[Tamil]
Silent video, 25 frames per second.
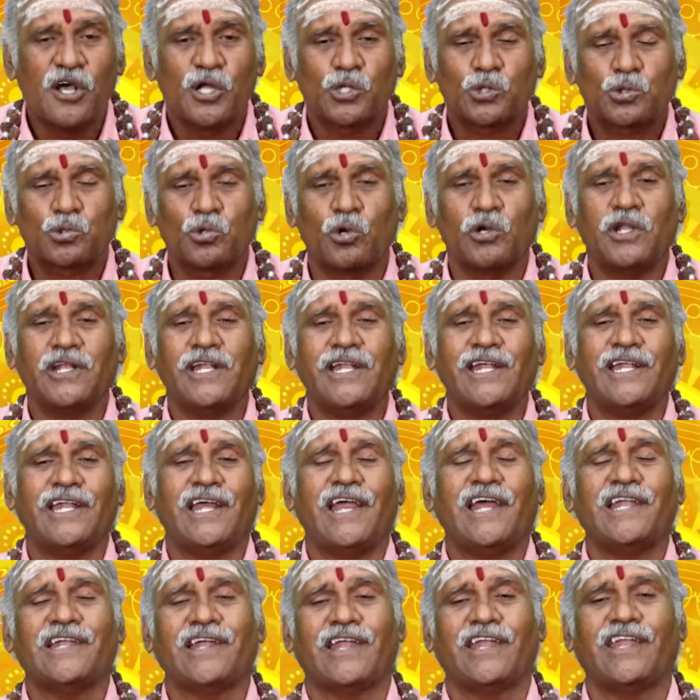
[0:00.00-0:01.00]
தொழிலிலே
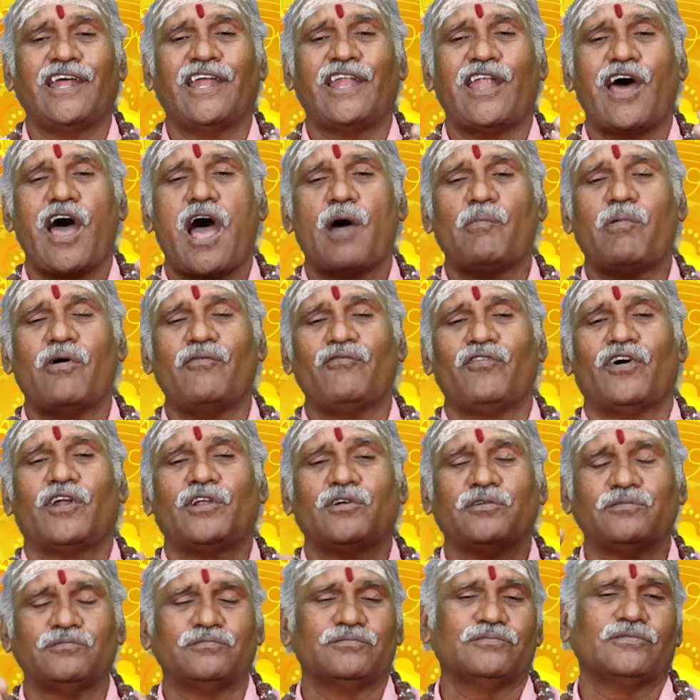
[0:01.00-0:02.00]
நல்ல லாபம்
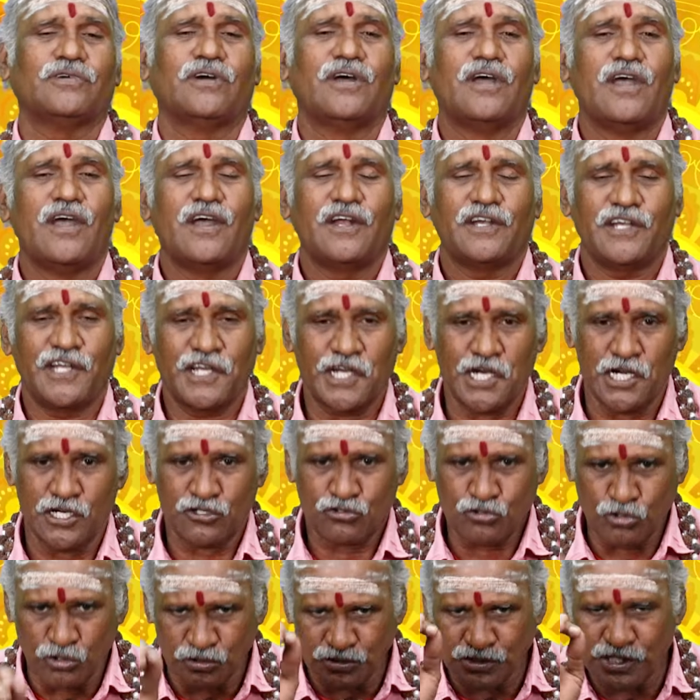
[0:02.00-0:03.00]
வரும் நீங்கள்
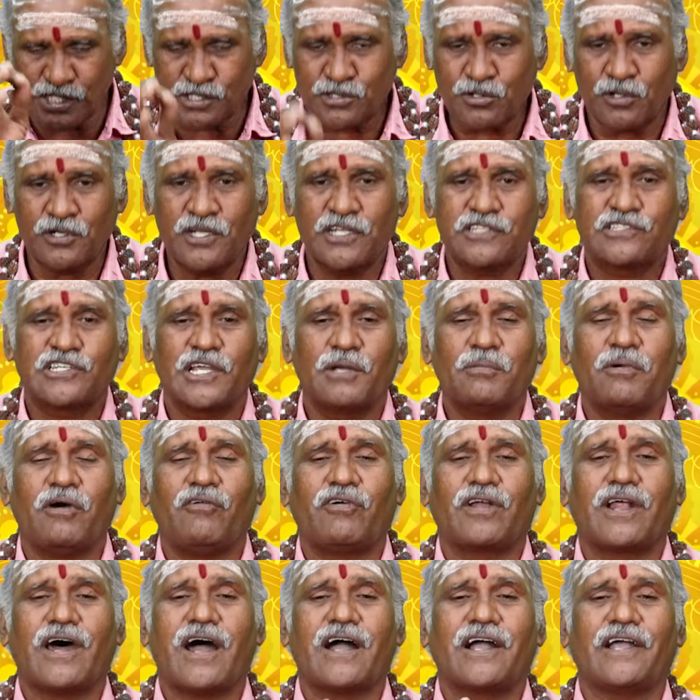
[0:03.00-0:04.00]
சொந்த தொழில்
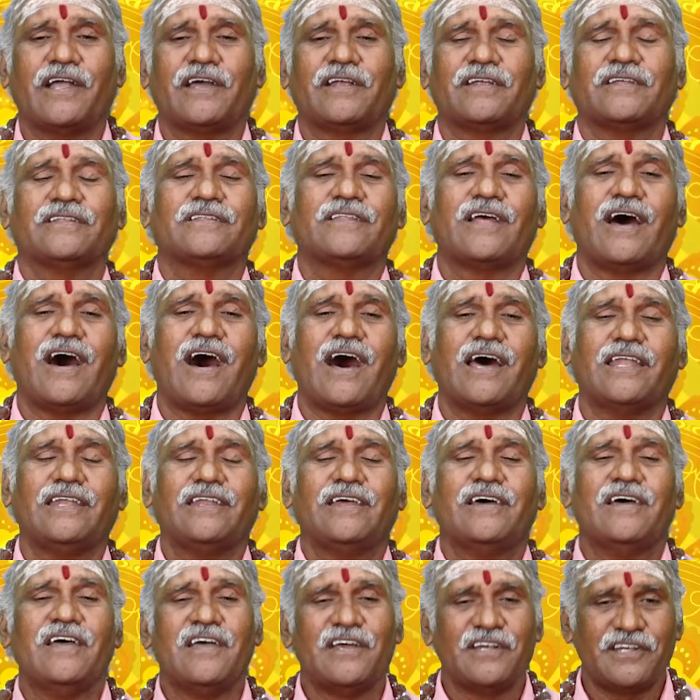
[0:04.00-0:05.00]
செய்பவராக இருந்தால்
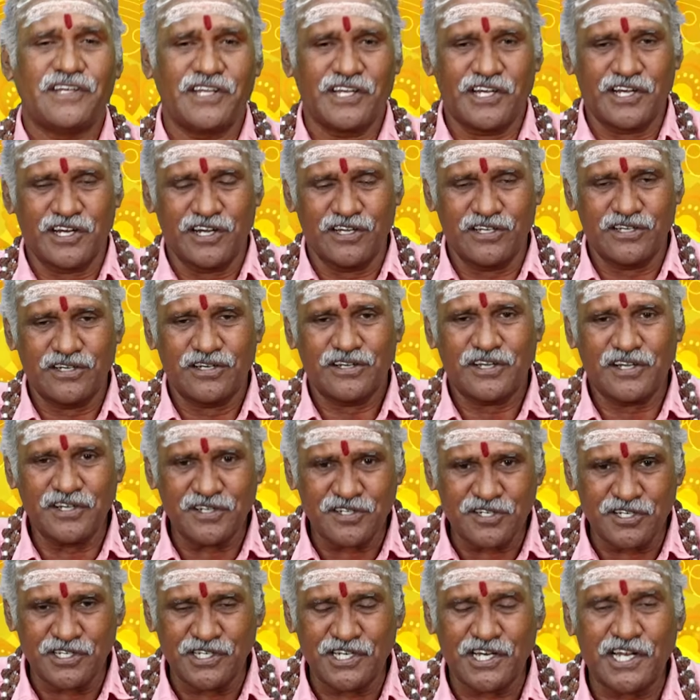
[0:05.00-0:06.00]
நீங்கள்
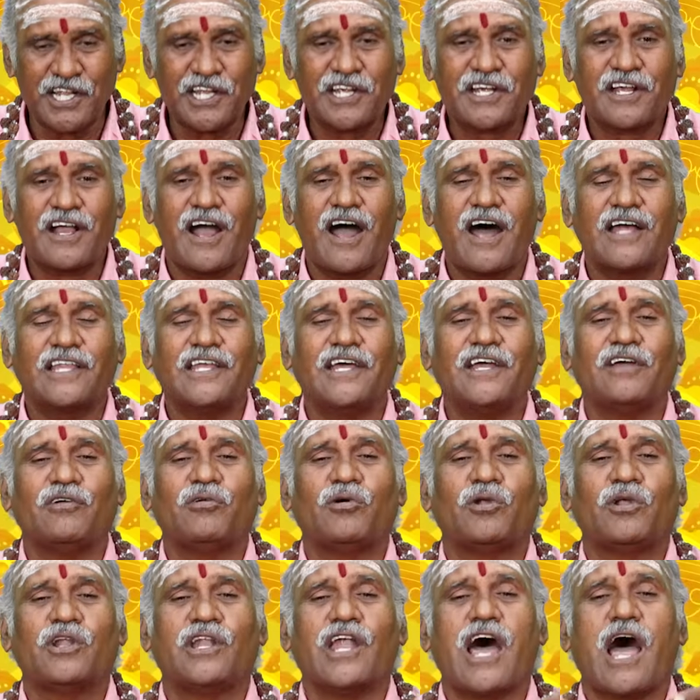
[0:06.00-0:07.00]
இன்று நினைக்காத
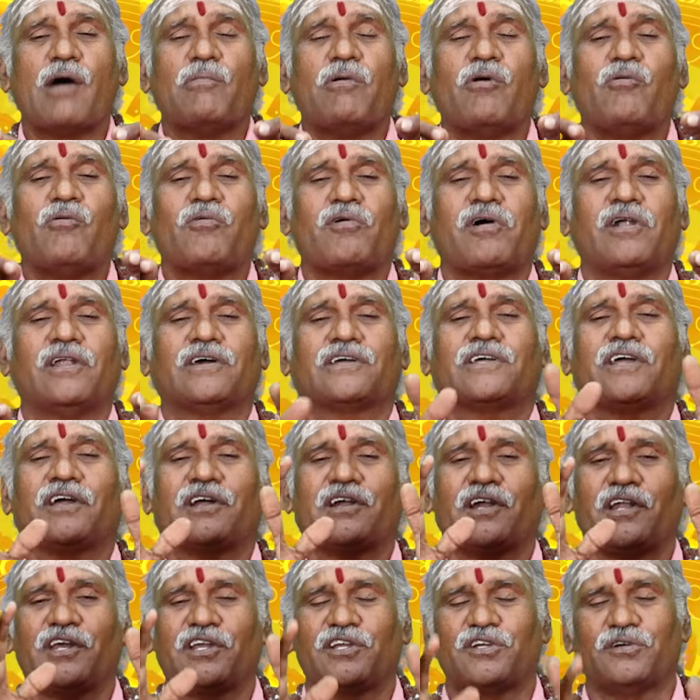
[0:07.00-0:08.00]
ஒரு லாபம் உங்களுக்கு
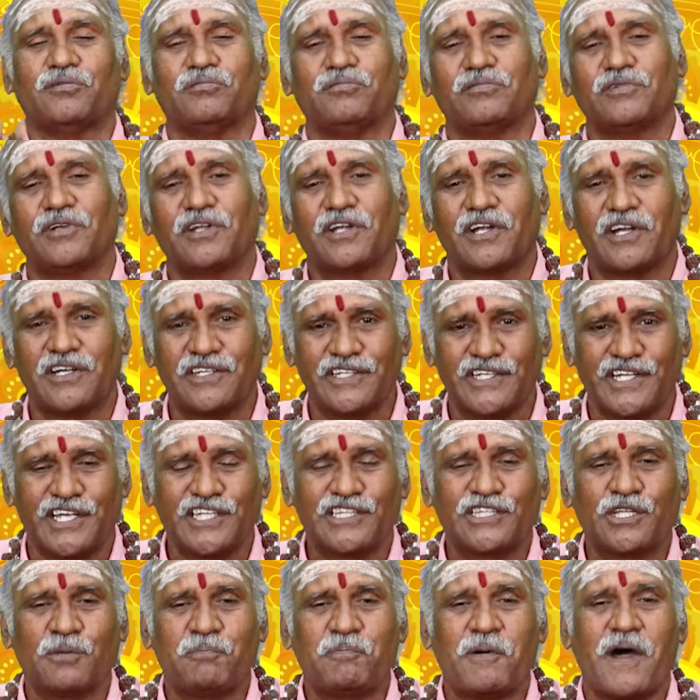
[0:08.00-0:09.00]
கிடைக்கும் நீங்கள்
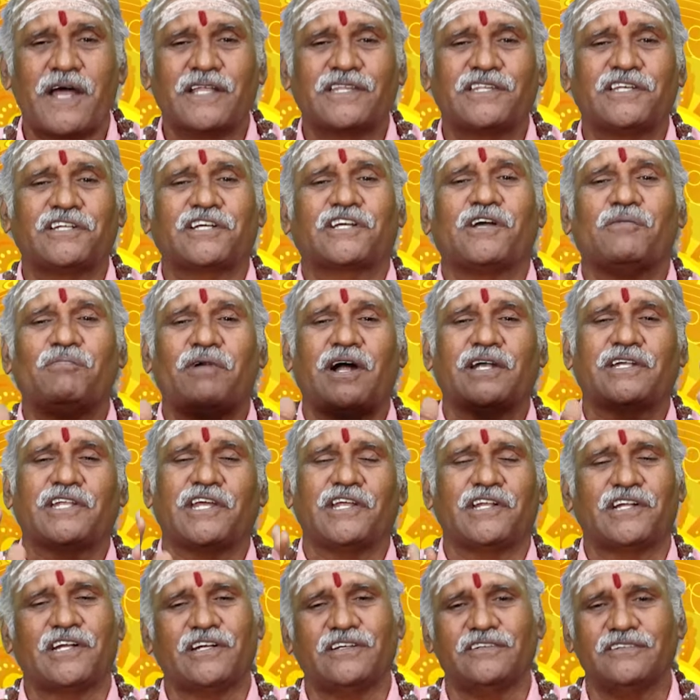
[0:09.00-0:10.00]
நினைத்து பார்த்து இருக்க
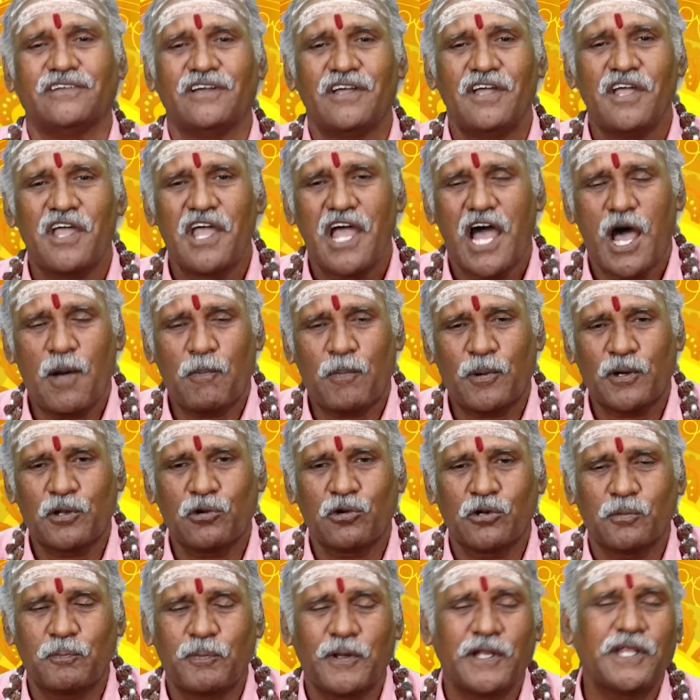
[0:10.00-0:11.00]
மாட்டீர்கள் அப்படி
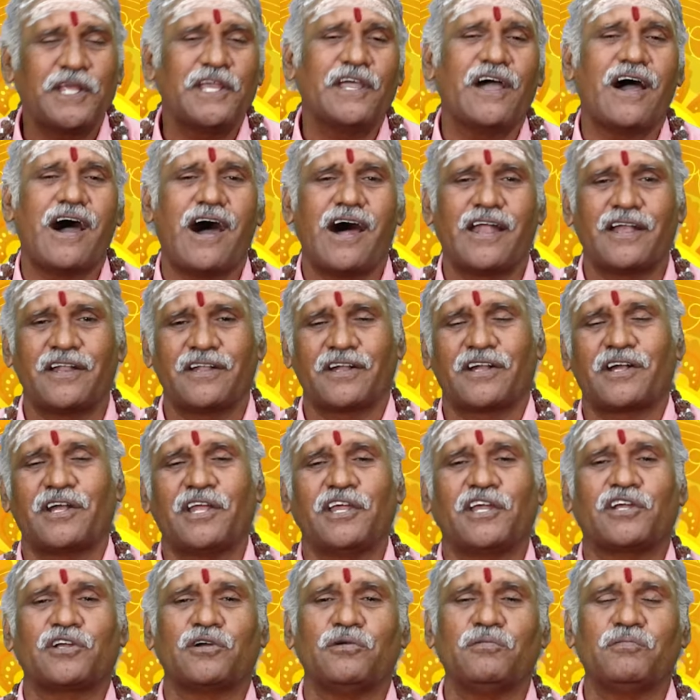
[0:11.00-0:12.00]
ஒரு பெரிய ஆர்டர்
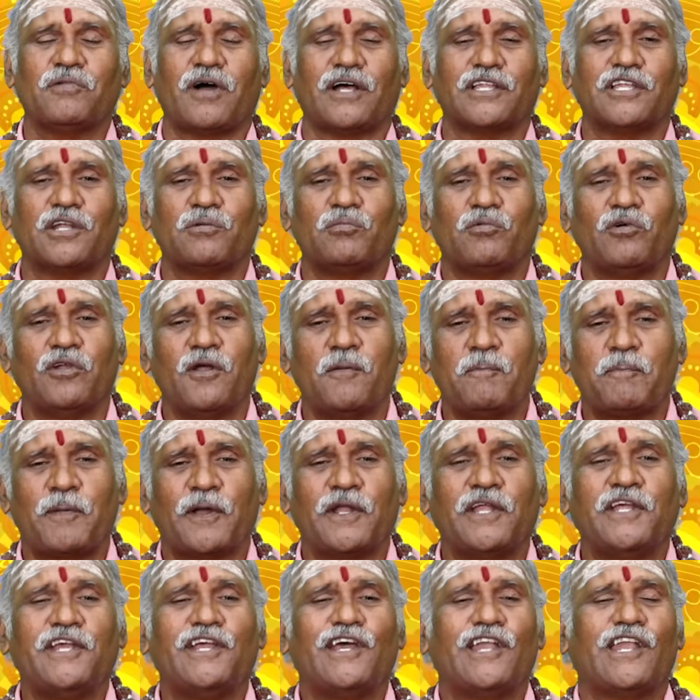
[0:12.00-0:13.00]
கிடைக்கும் அதன் மூலம்
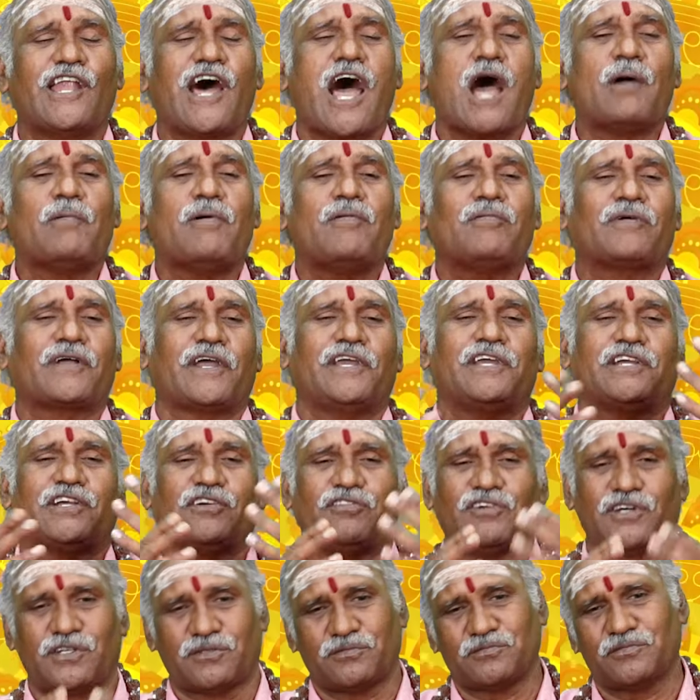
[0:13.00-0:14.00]
பெரிய லாபம் கைக்கு
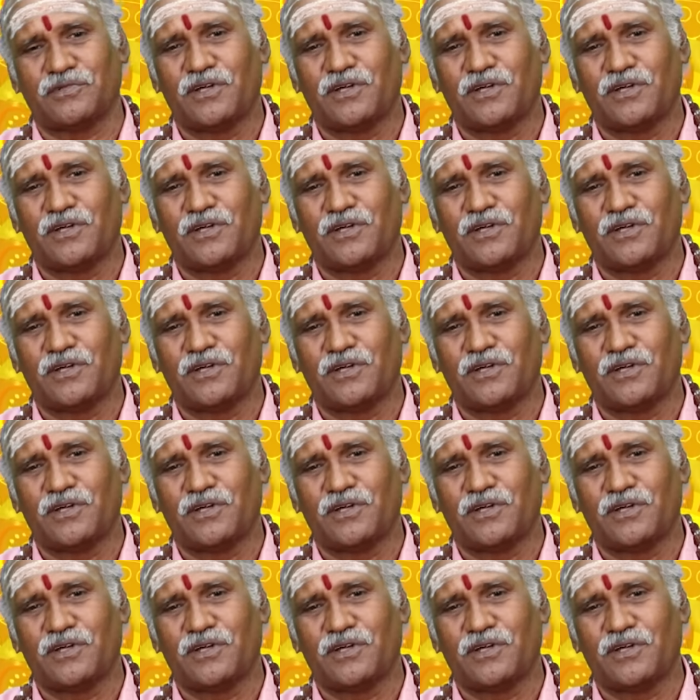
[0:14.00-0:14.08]
வரும்